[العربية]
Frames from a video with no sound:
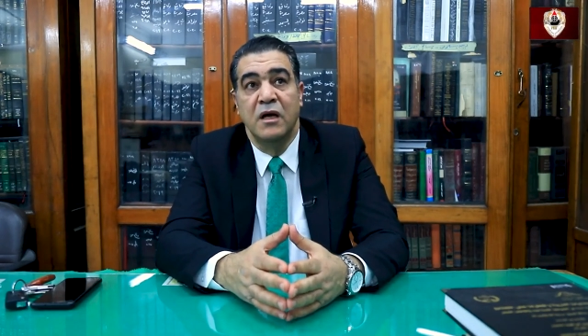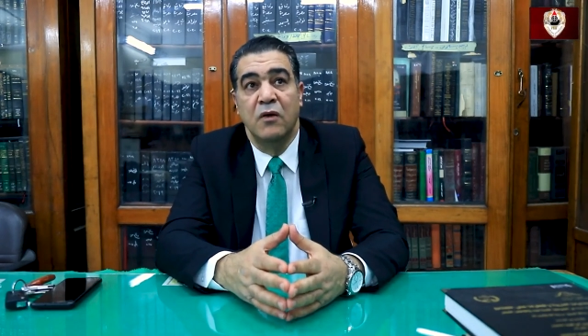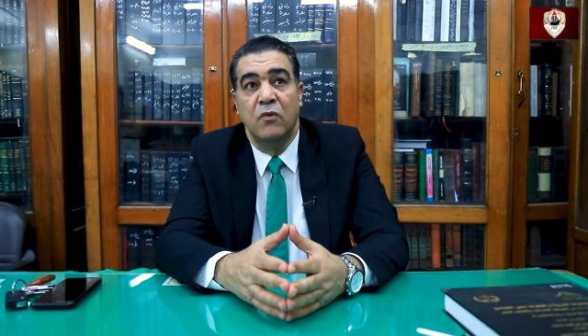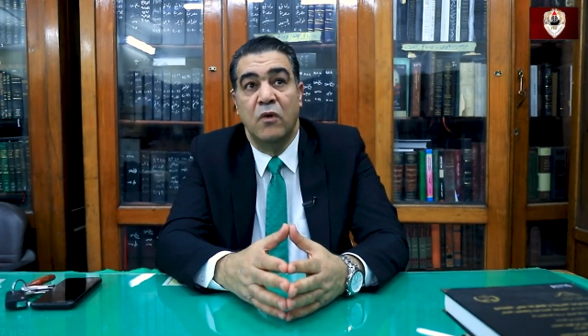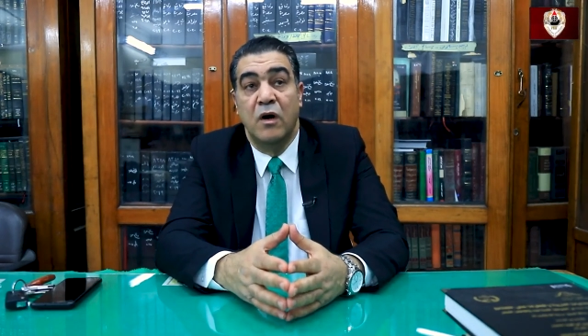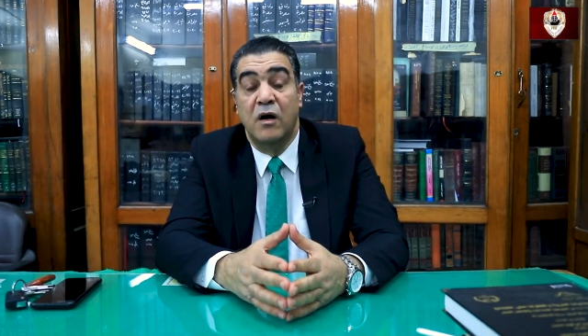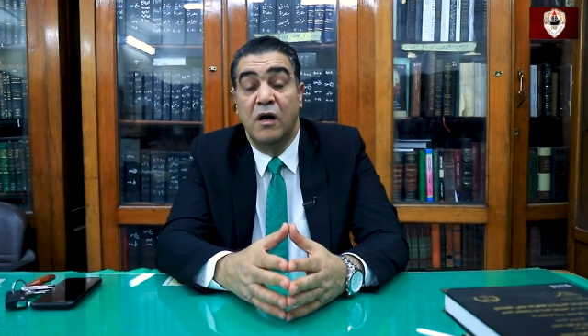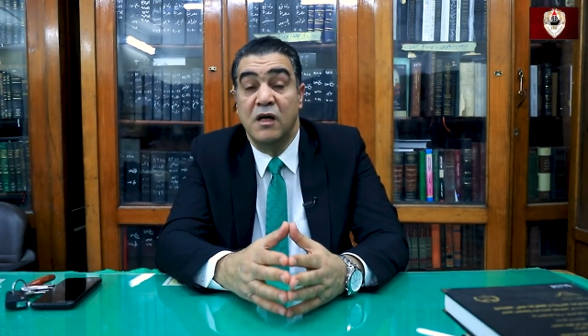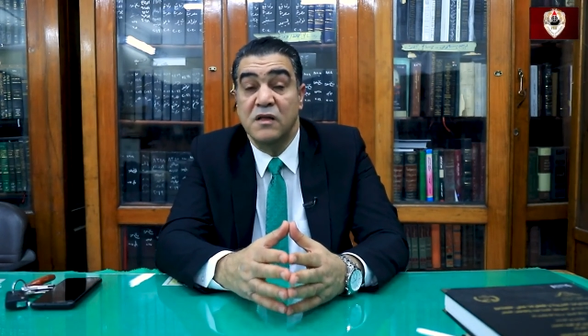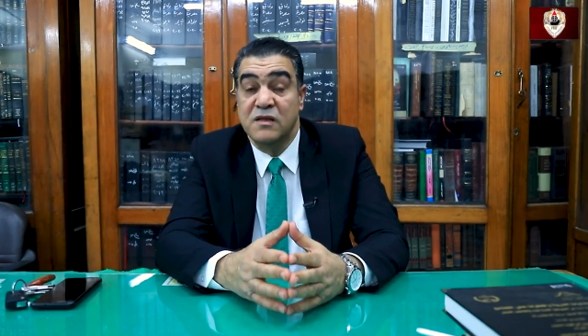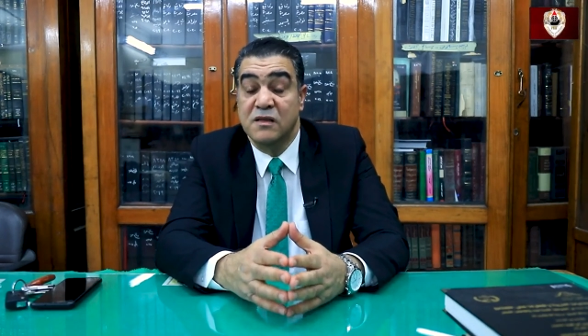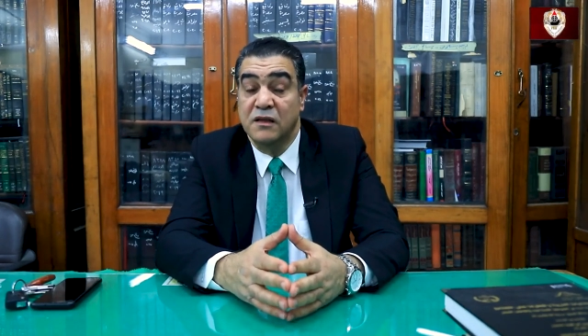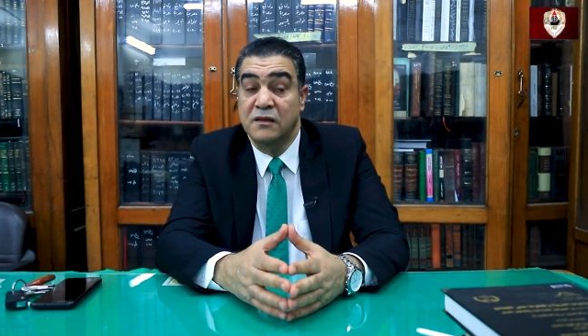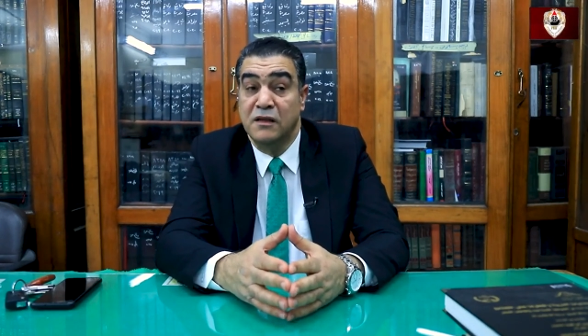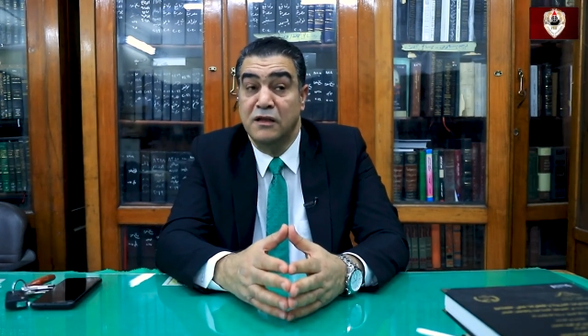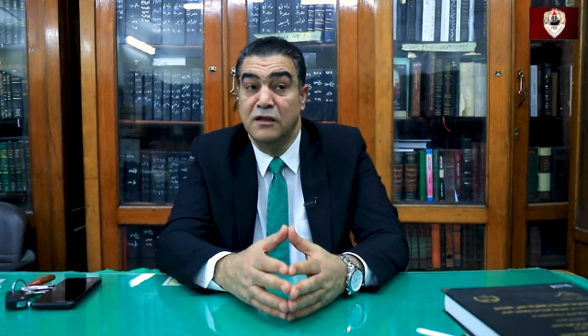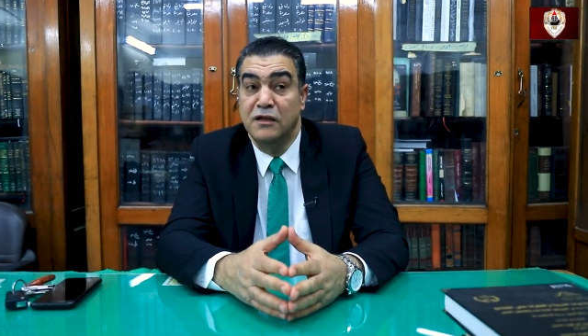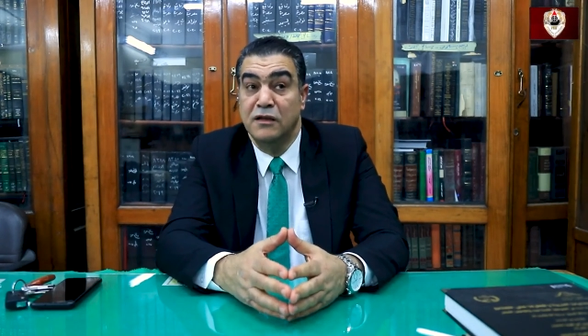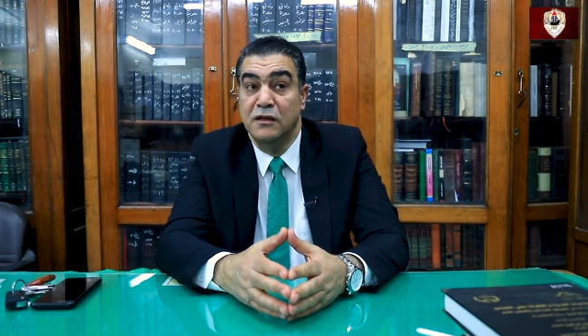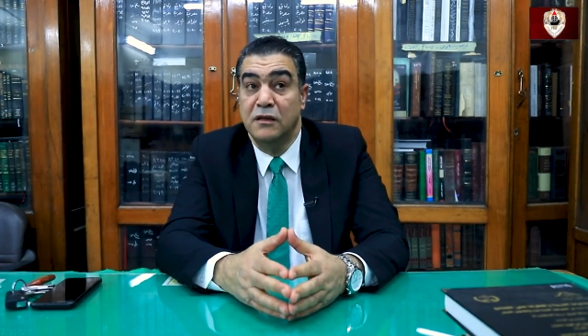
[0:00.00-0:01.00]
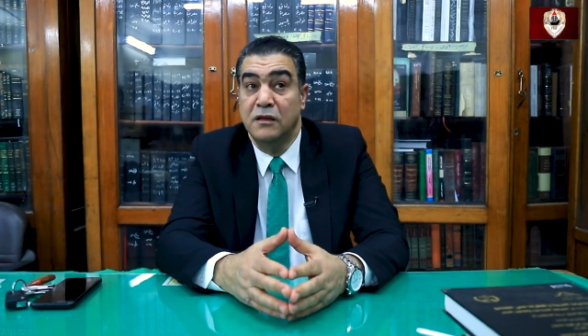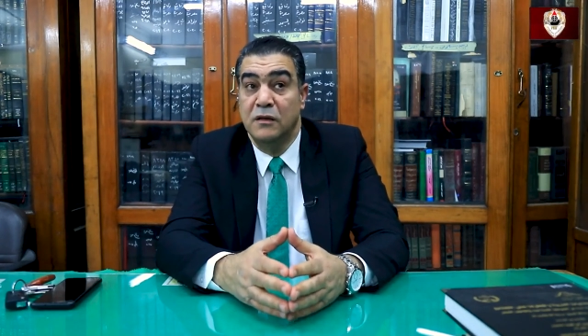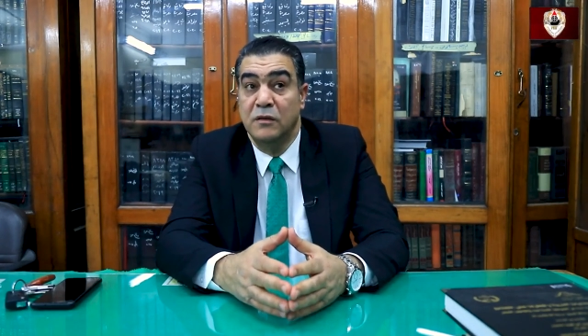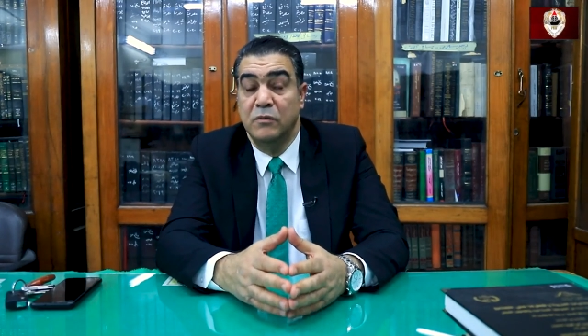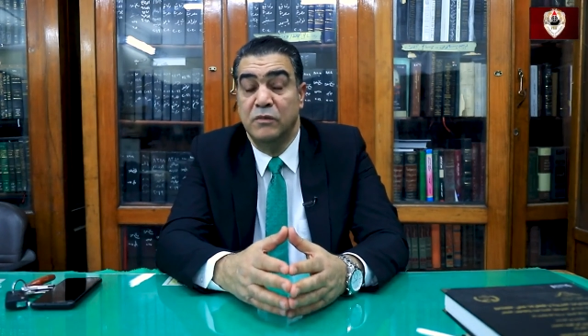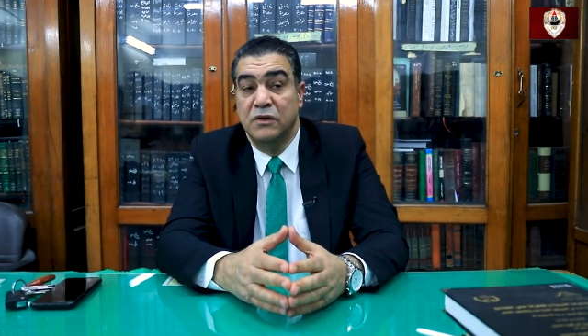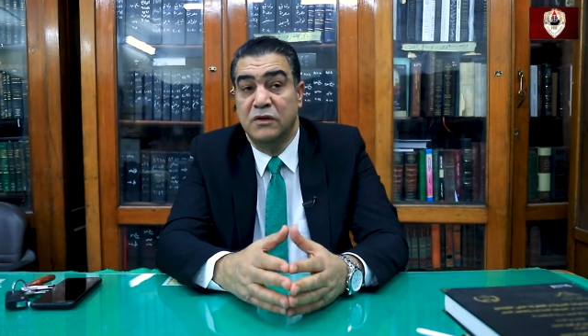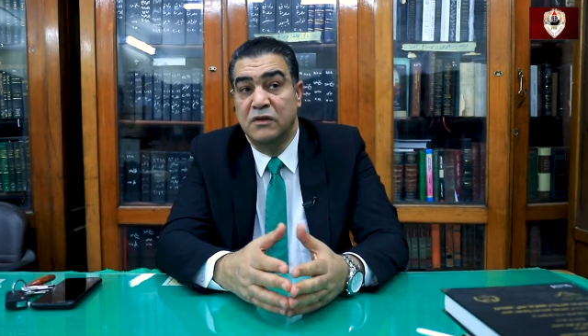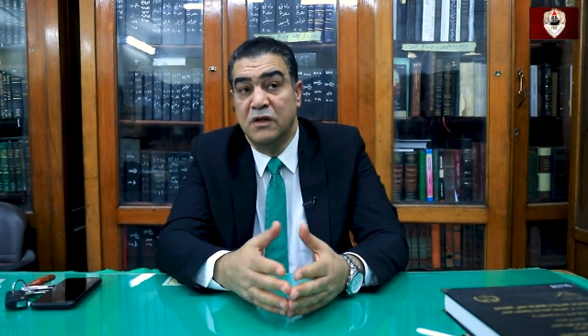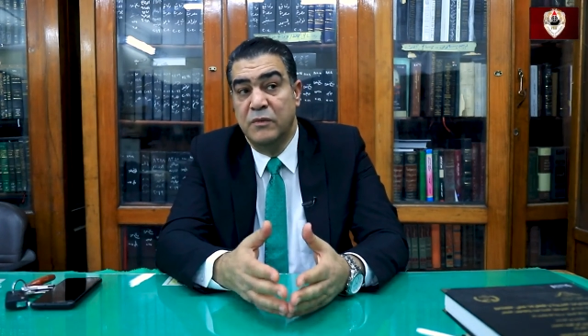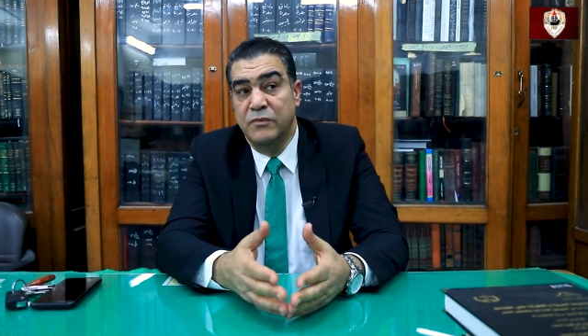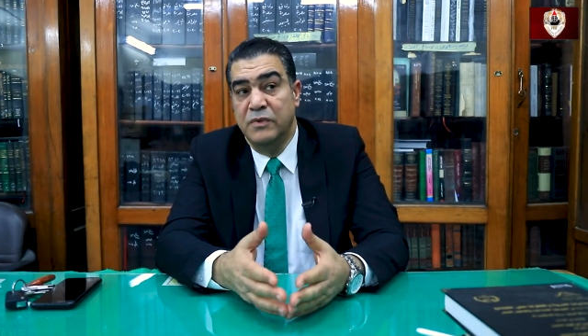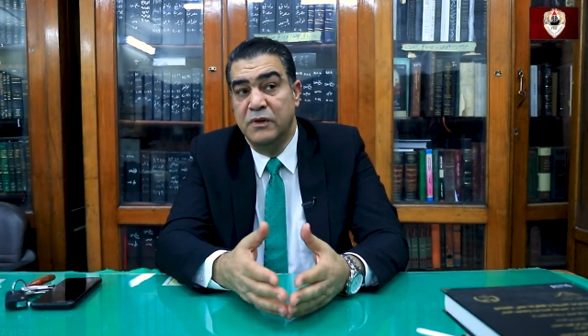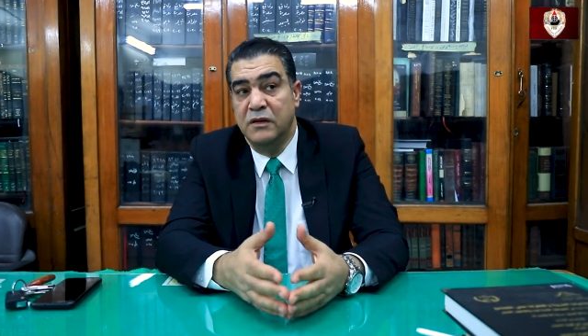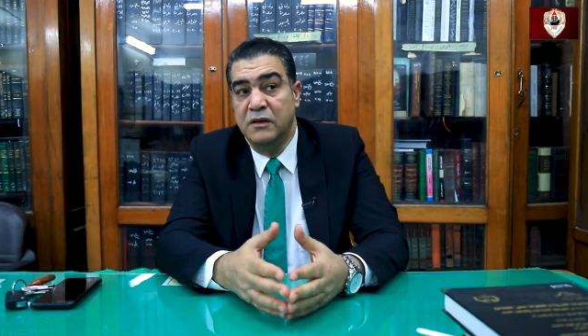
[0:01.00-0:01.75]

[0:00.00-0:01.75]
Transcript: وخاصه آه، بالطبع